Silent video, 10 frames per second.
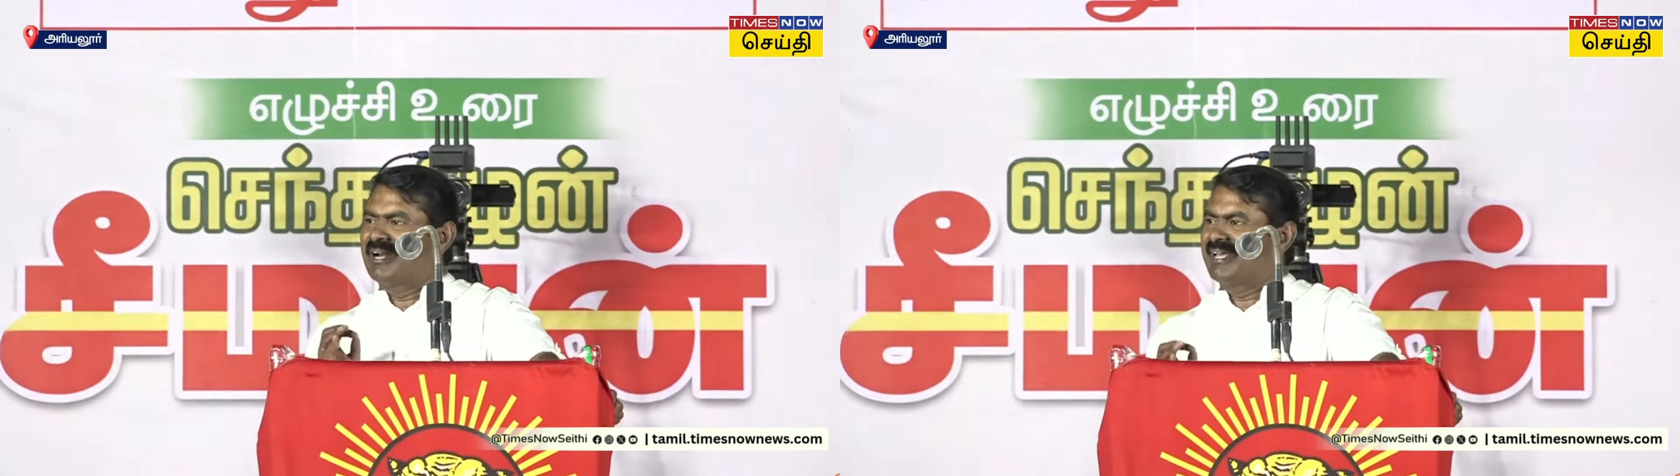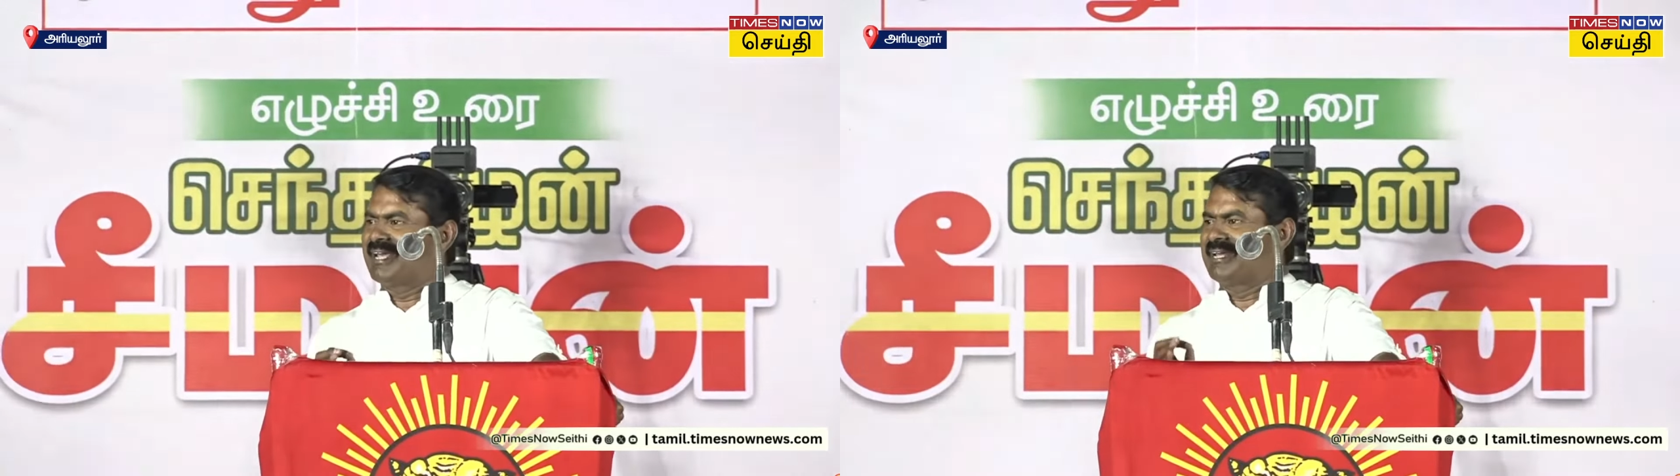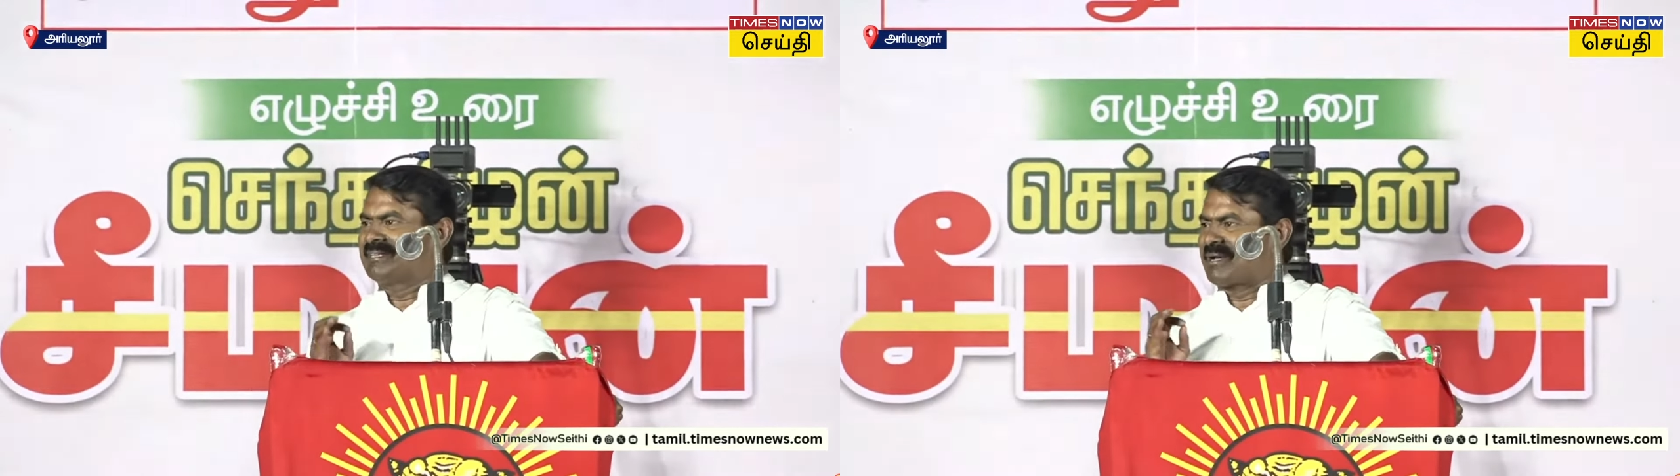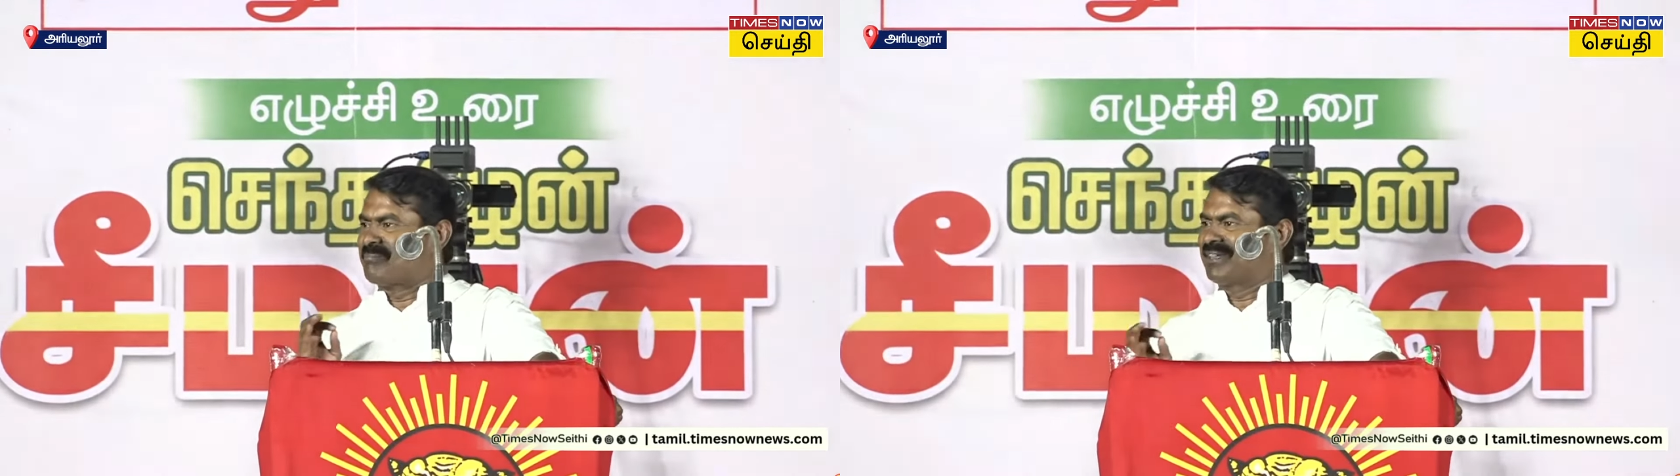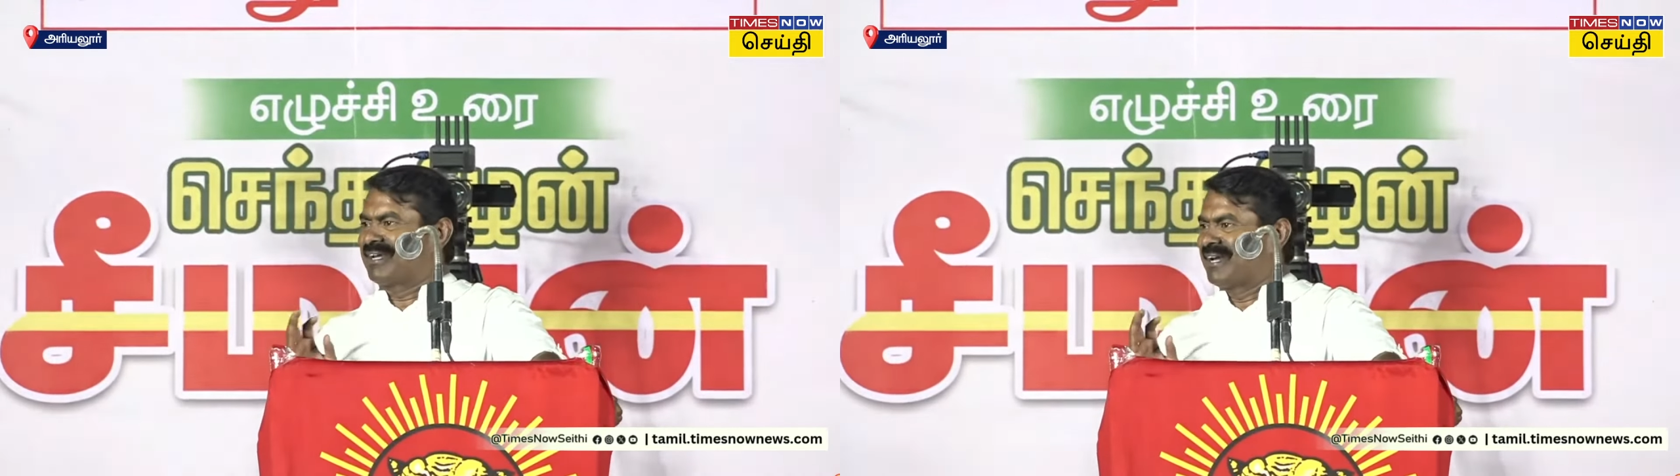இளைய என்
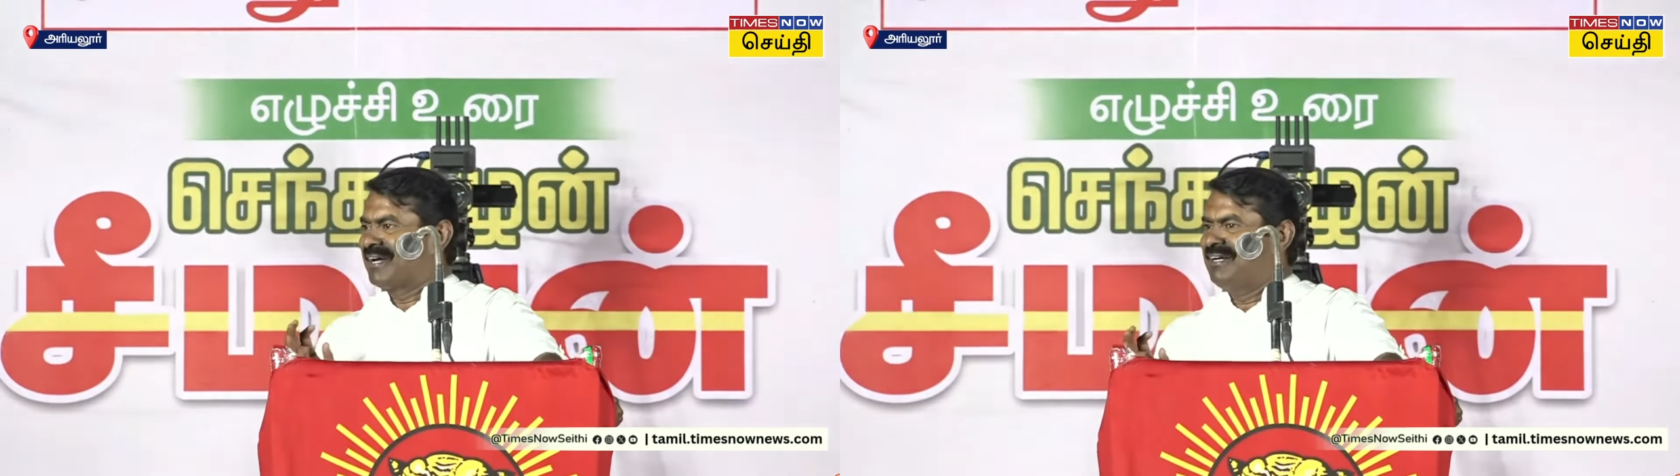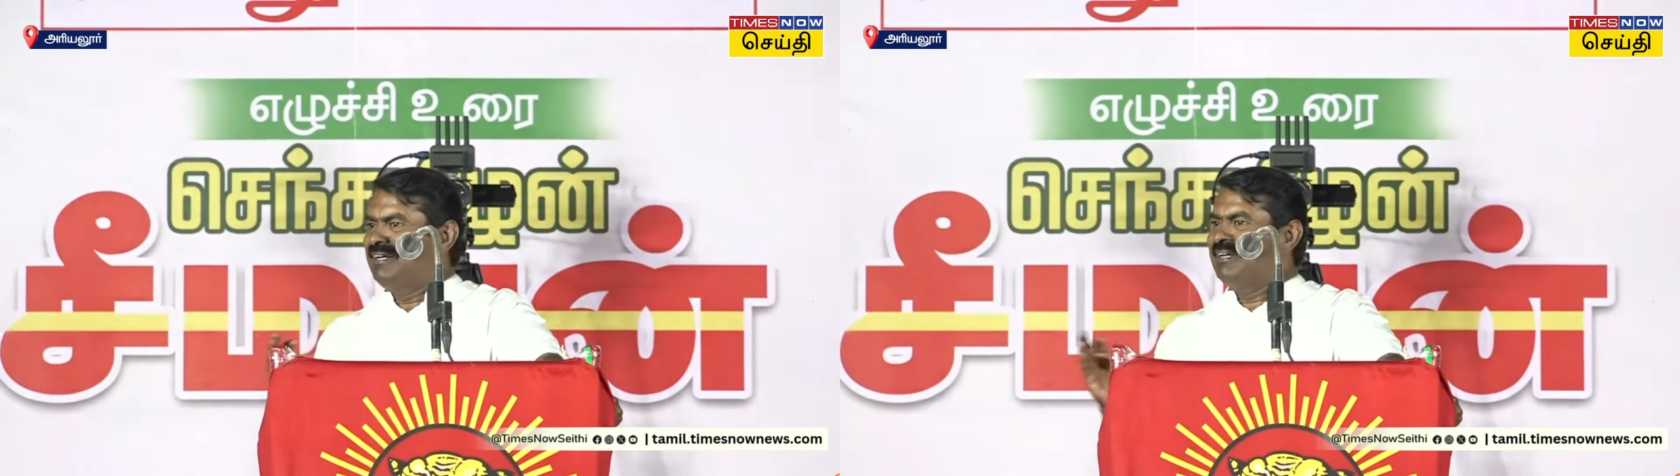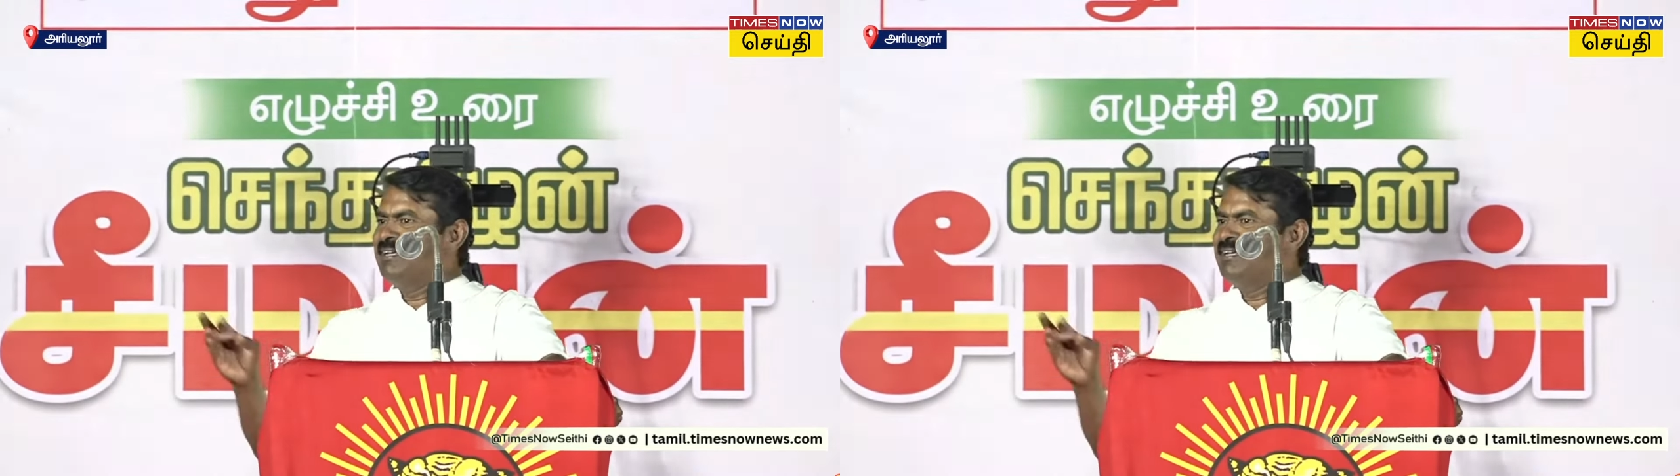தம்பி தங்கைகள்